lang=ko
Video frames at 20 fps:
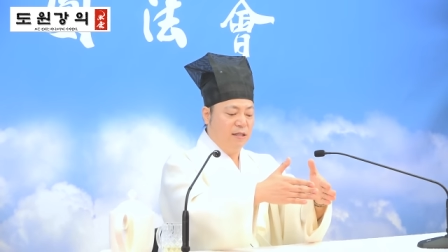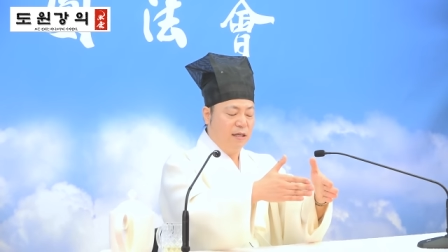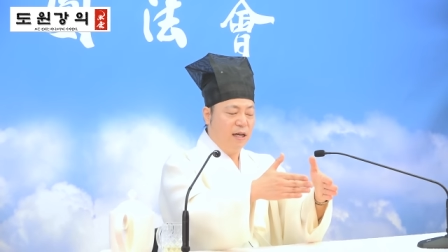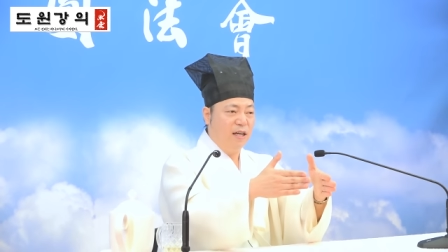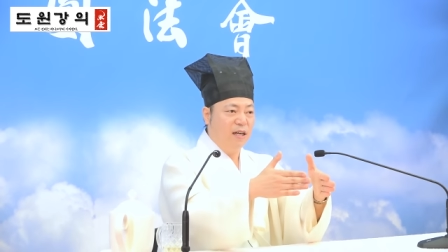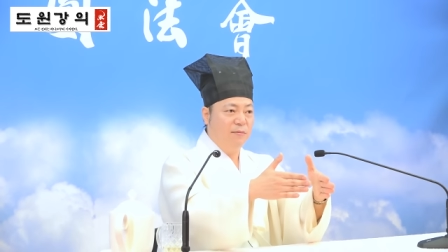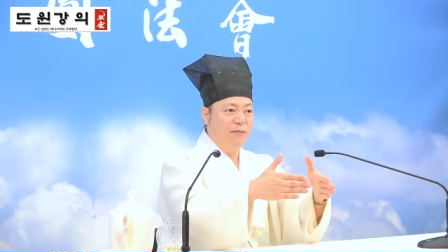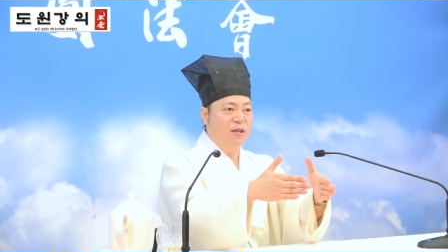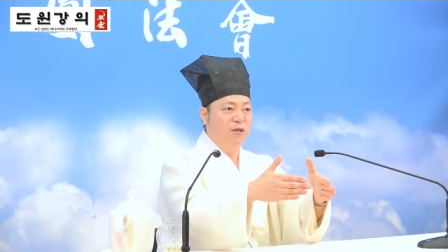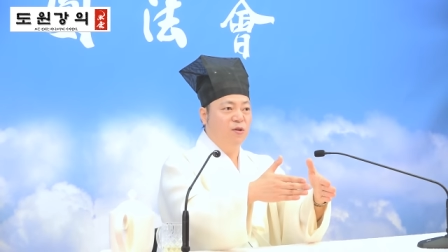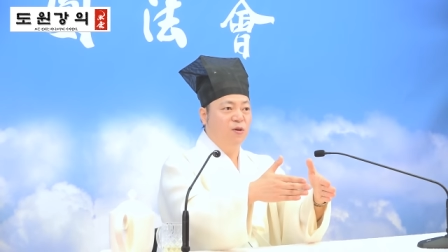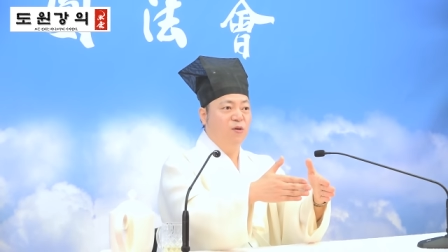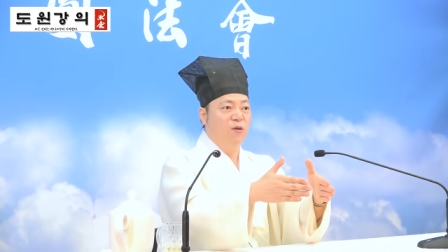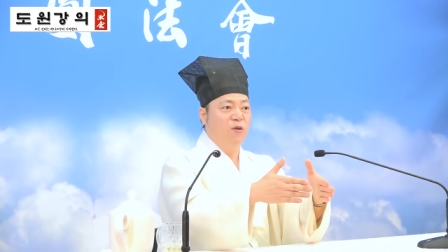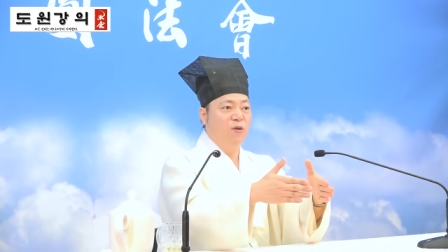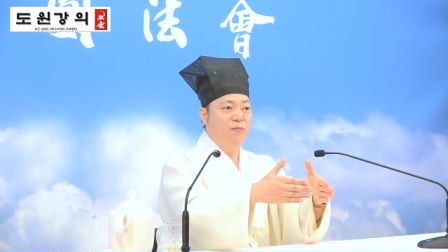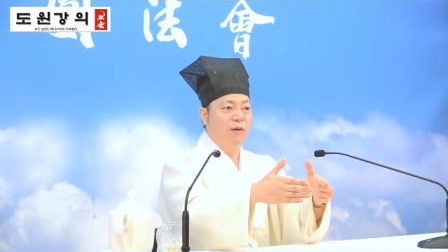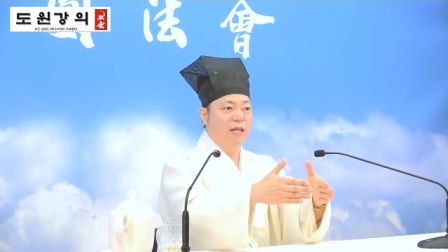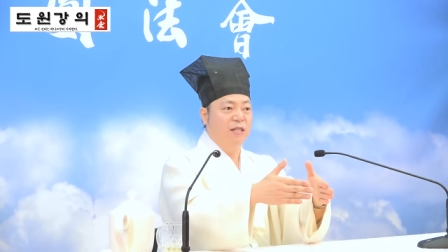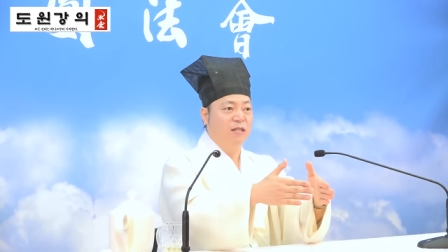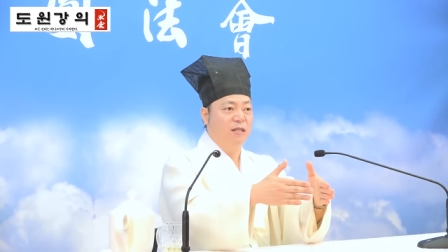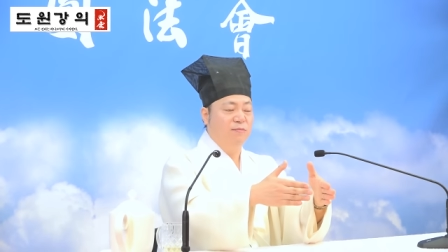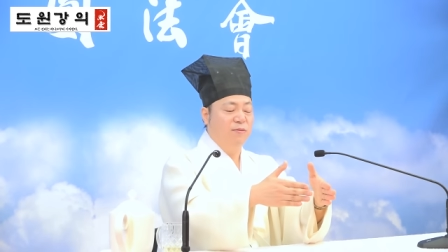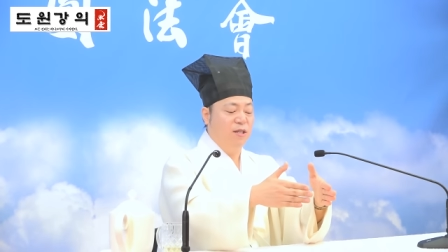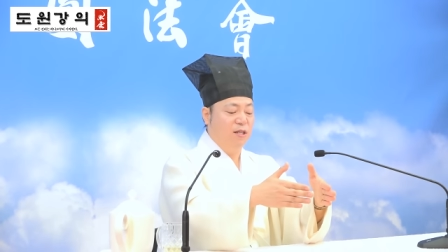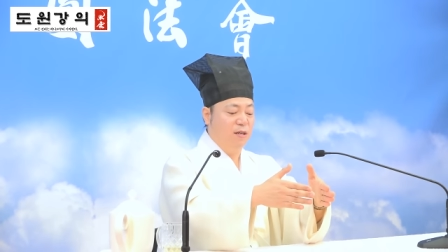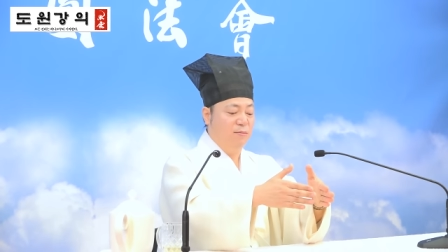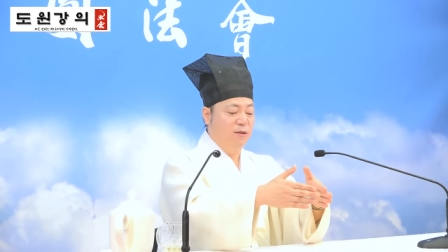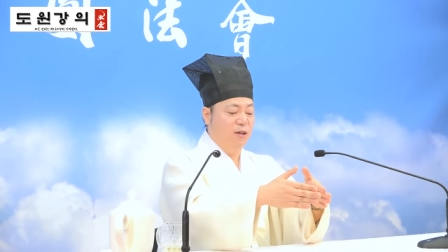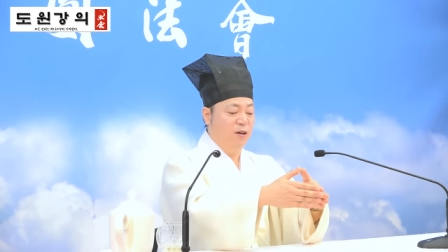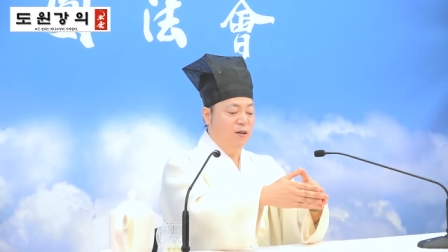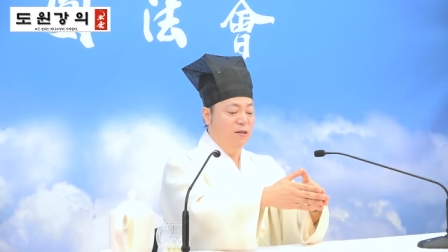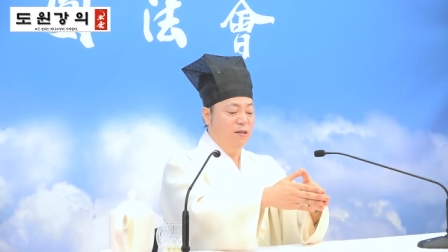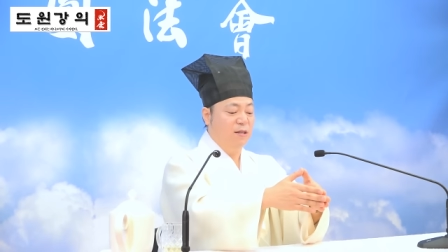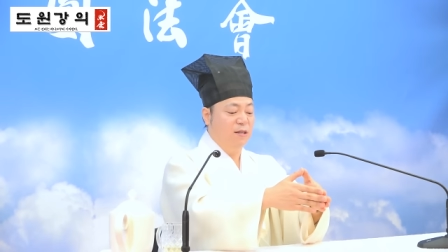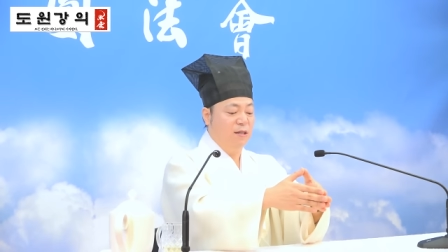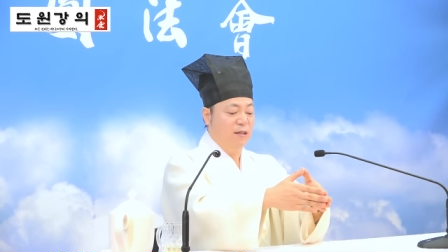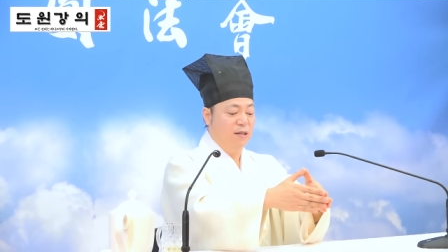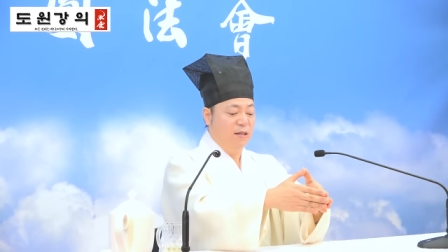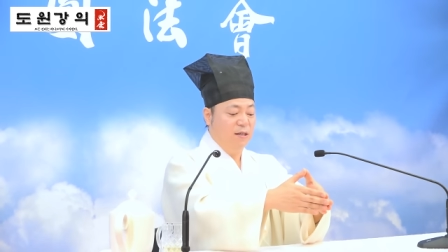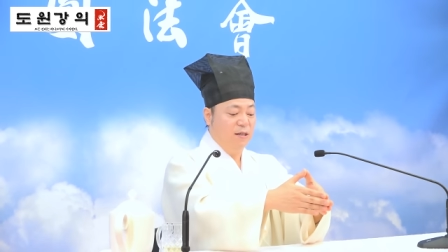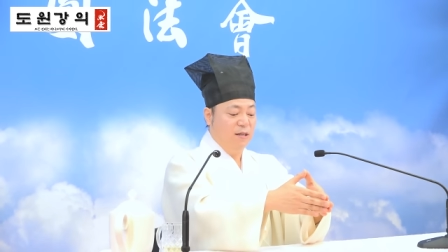하나만 더 말씀드리면